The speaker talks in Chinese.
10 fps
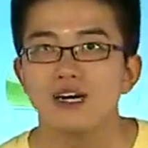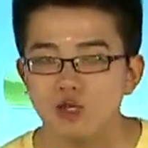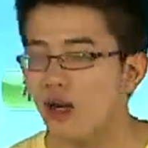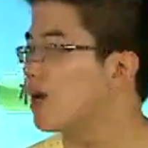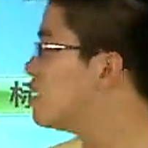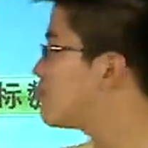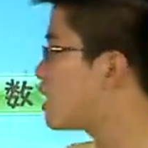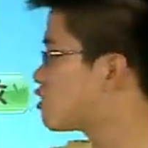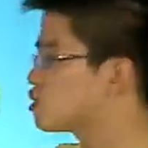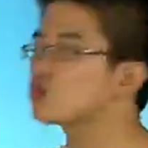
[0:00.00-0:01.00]
对吧？
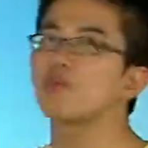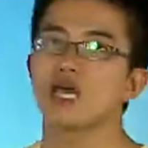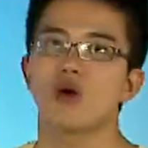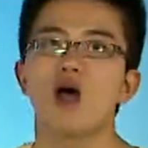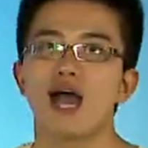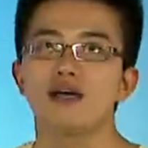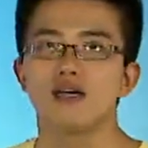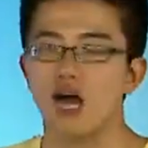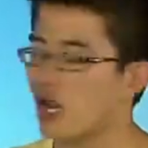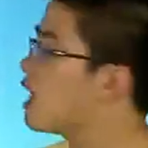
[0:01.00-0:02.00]
表示出变化。
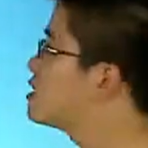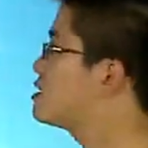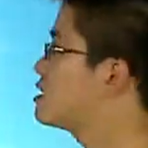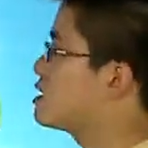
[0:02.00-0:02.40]
好了，